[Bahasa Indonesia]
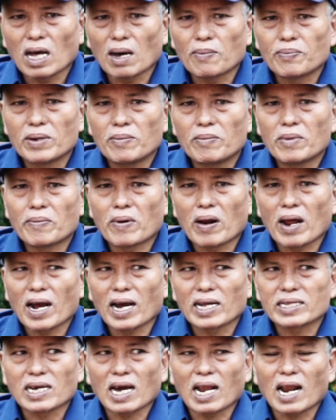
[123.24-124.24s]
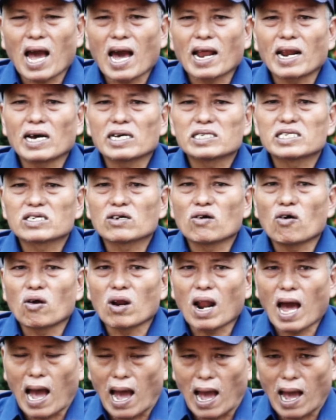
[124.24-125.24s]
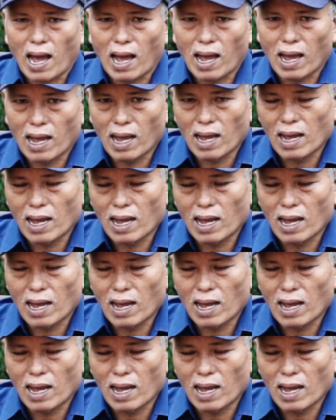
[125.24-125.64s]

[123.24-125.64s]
tapi memberangkatkan anak sekolah.